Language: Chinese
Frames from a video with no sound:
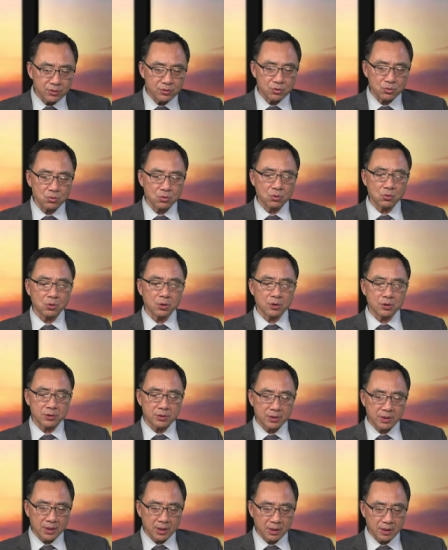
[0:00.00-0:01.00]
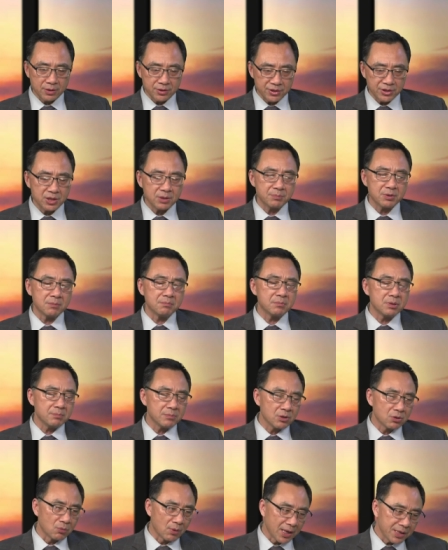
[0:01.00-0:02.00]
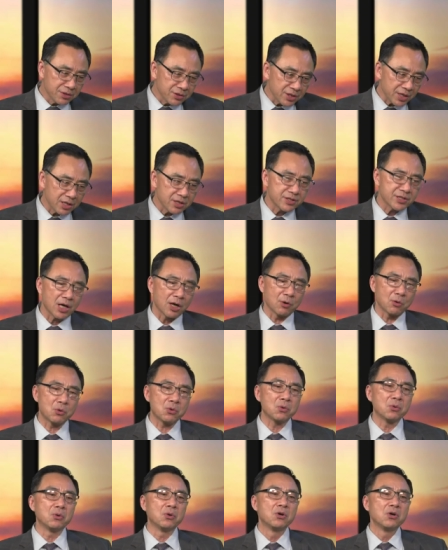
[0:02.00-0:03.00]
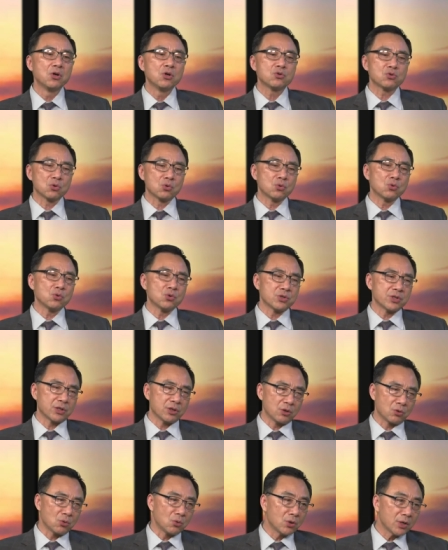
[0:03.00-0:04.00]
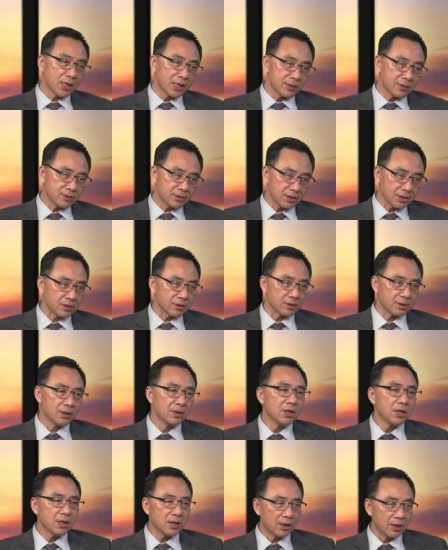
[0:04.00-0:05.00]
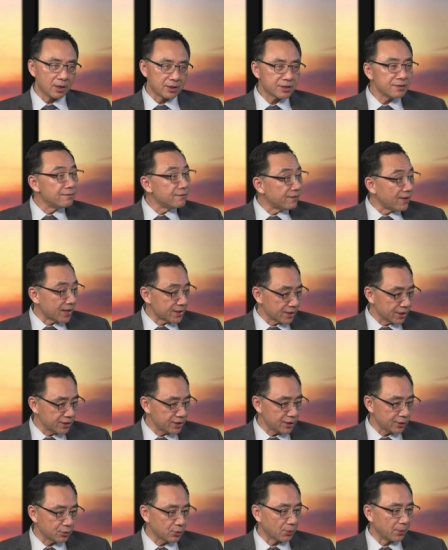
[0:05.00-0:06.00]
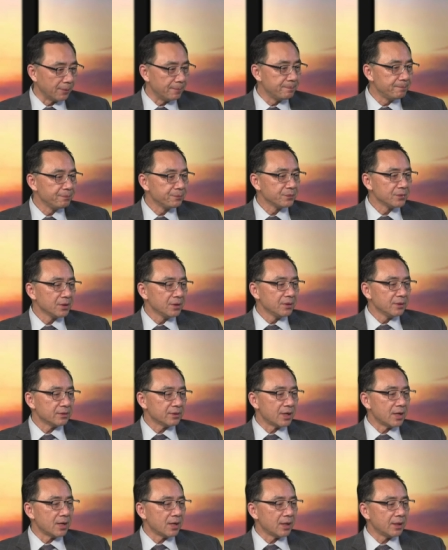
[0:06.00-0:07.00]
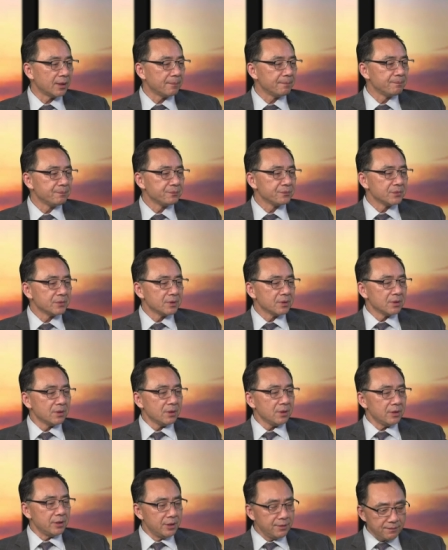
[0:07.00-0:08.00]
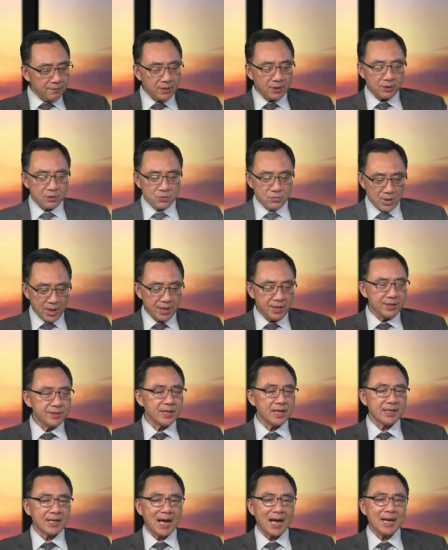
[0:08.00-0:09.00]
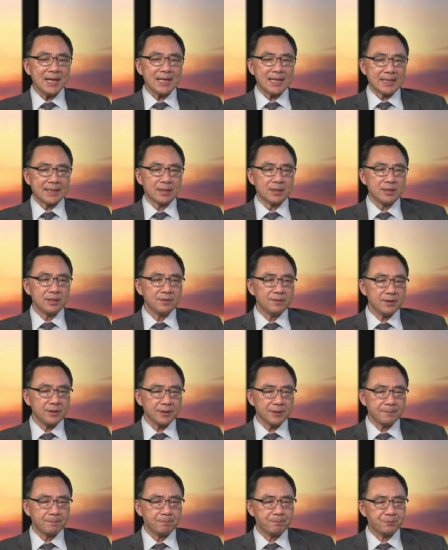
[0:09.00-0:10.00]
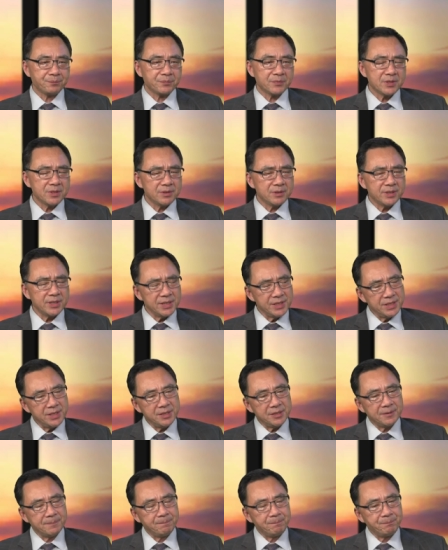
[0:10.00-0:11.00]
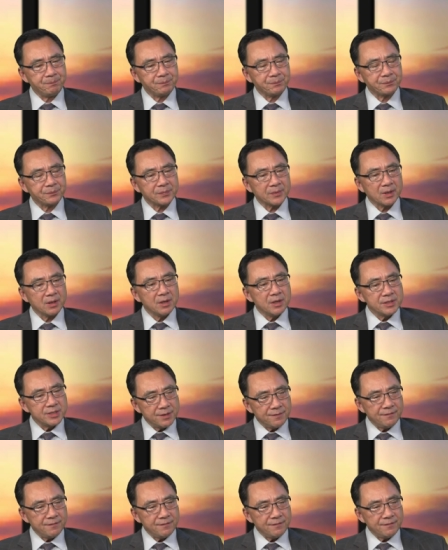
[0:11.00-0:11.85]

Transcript: 说过，习近平并没有完全掌控中共这个公安这个政法这个系统。那因为原因在哪里呢？因为第一，政